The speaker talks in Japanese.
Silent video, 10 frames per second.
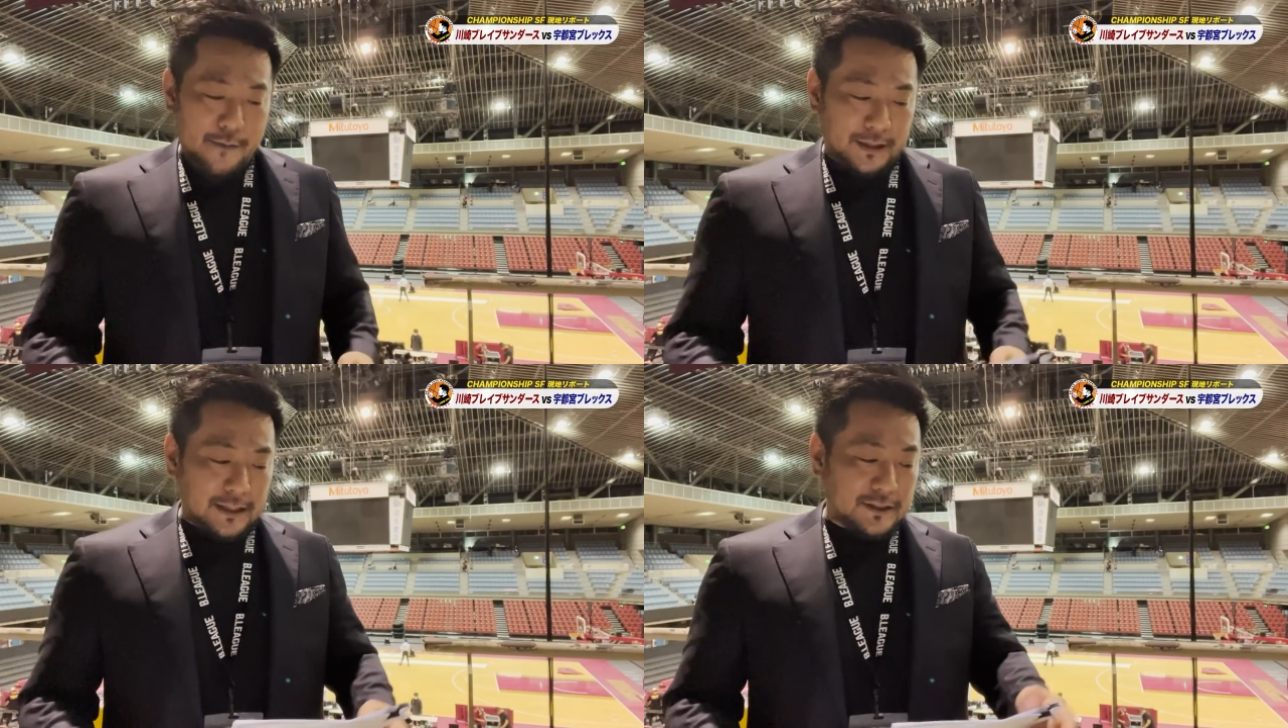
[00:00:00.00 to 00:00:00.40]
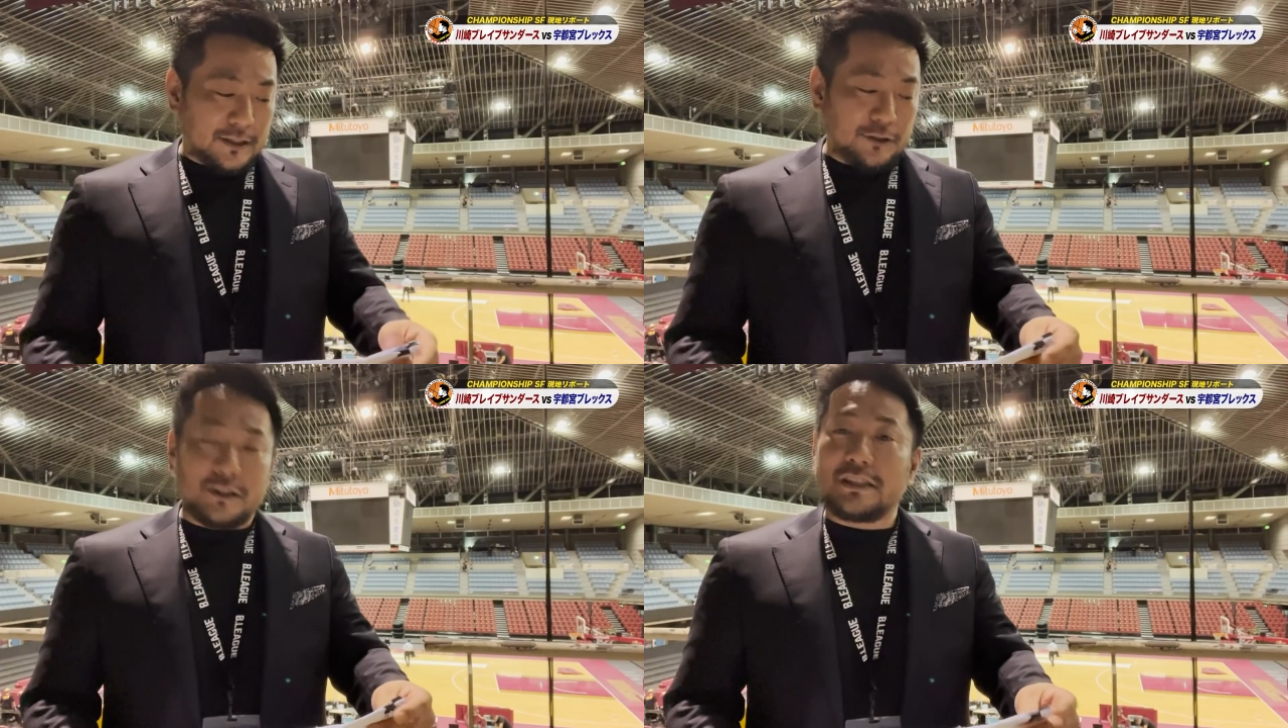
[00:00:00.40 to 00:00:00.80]
また
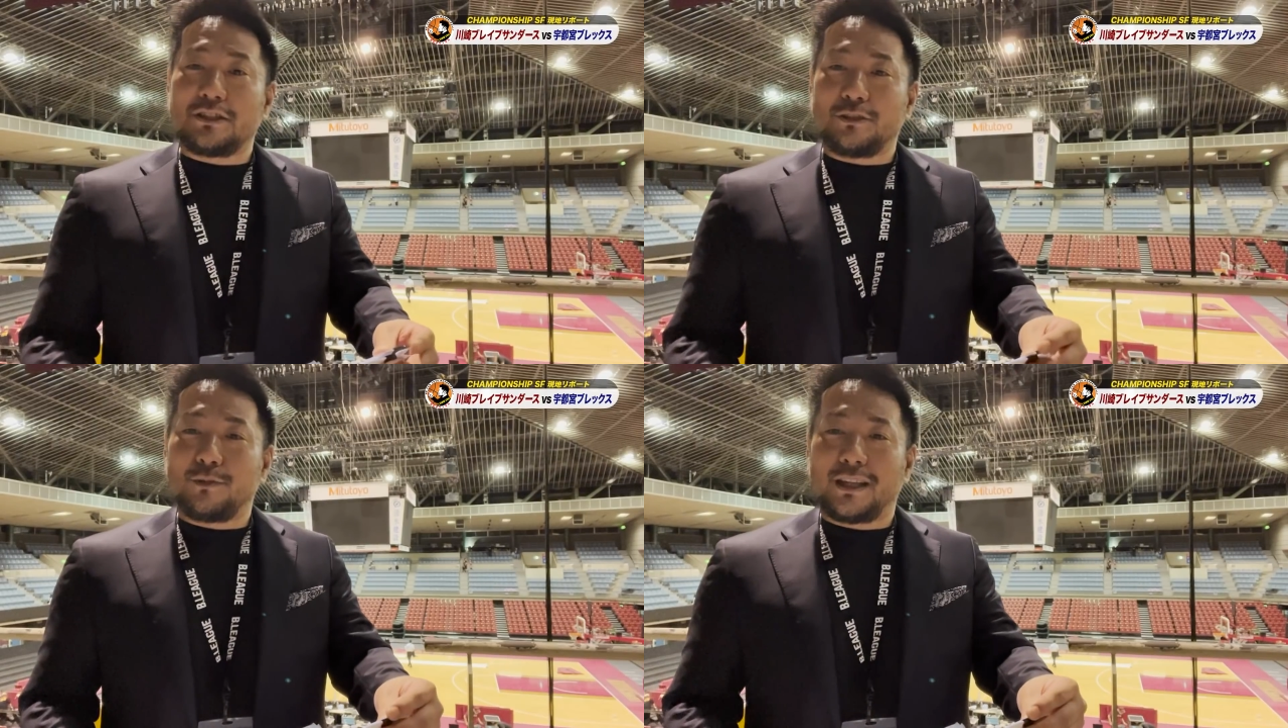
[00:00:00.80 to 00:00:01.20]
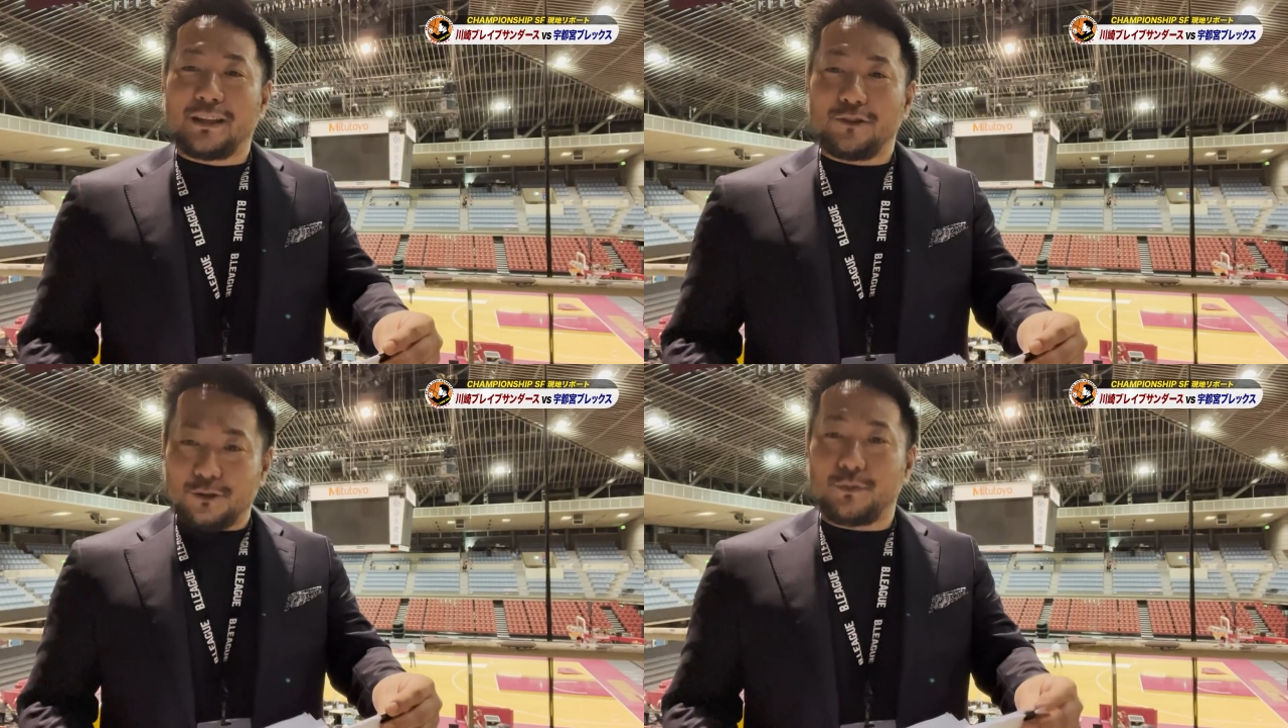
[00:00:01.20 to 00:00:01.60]
次のシーズンに向けて
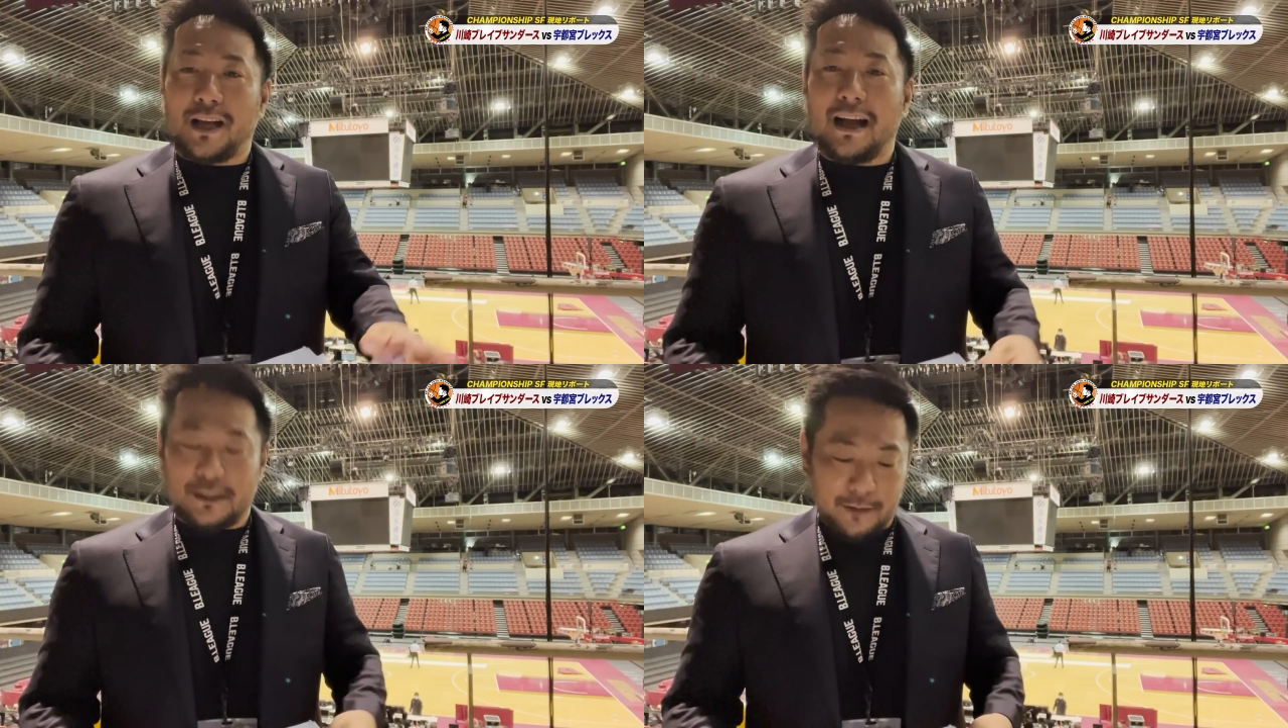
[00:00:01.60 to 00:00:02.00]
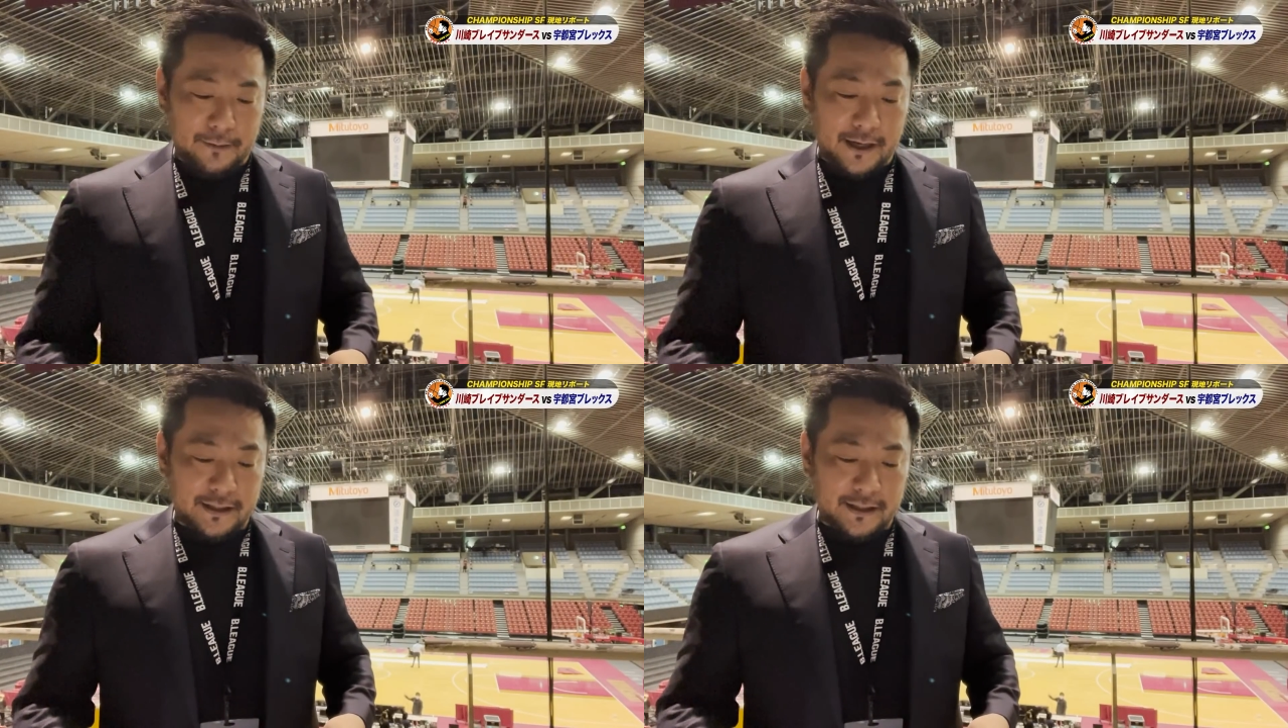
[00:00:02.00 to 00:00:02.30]
の準備が始まれば